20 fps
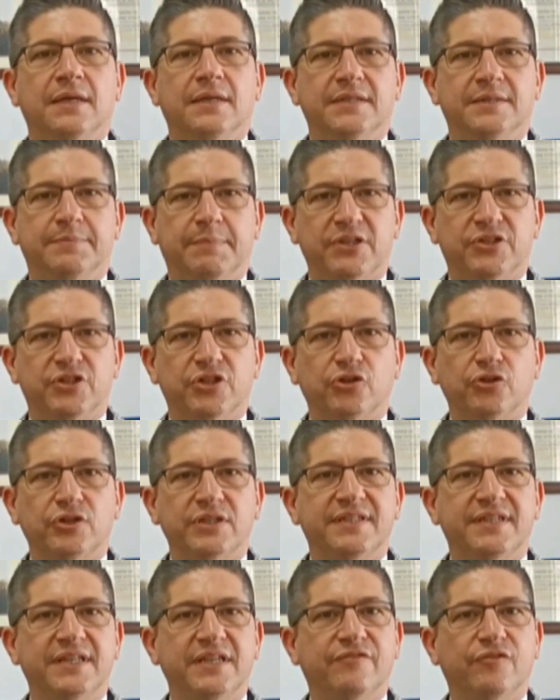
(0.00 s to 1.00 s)
Gli spacciatori
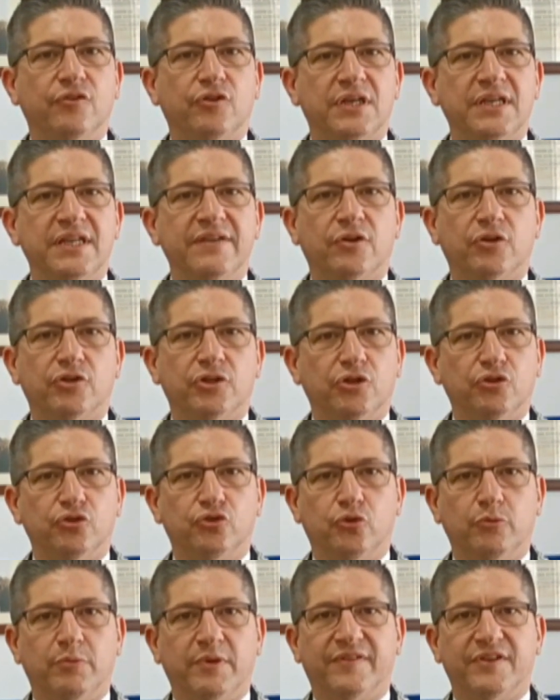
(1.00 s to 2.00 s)
si rifornivano dello
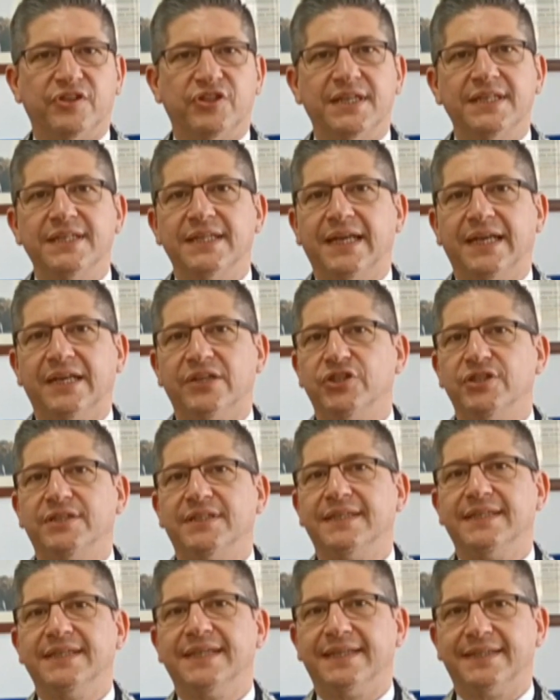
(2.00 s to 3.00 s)
stupefacente nella
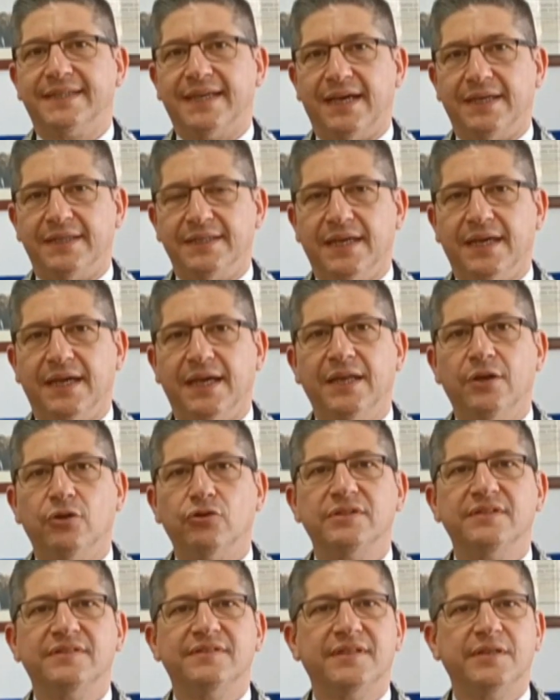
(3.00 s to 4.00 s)
città di Catania e
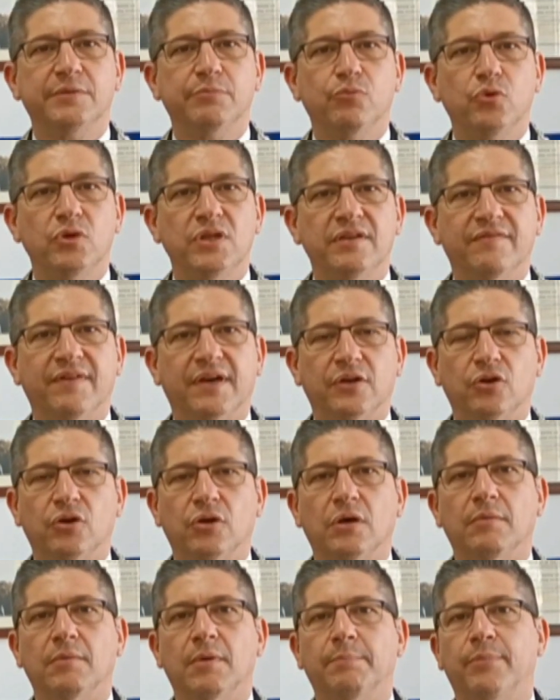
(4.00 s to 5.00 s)
lo
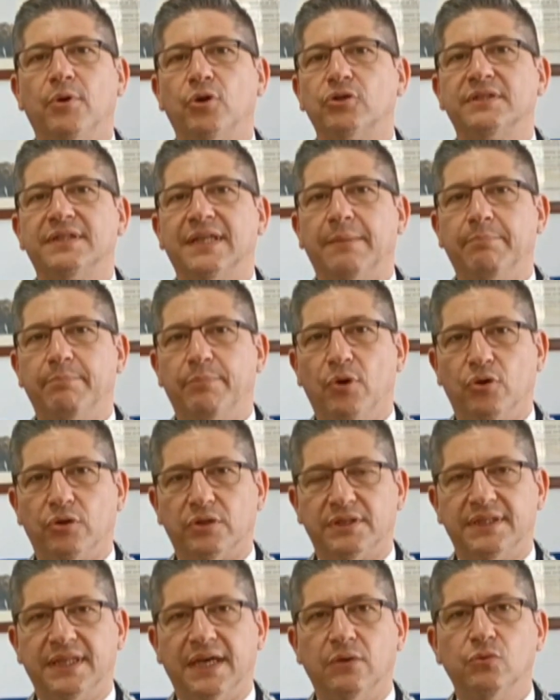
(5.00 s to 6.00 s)
distribuivano porta a
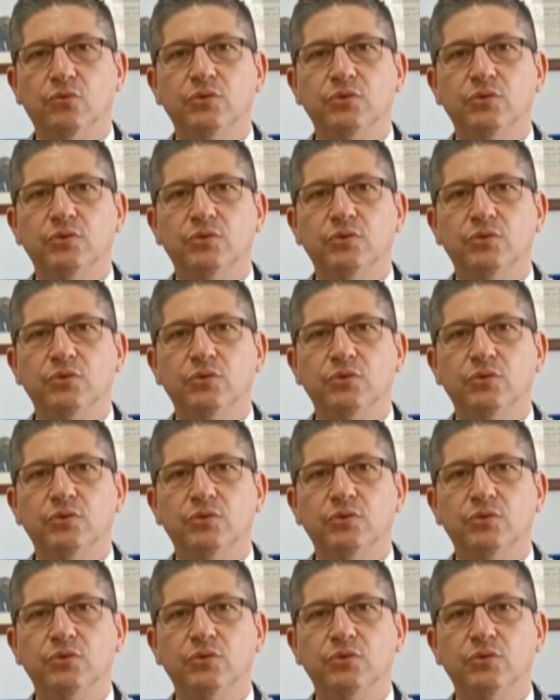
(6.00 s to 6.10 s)
porta,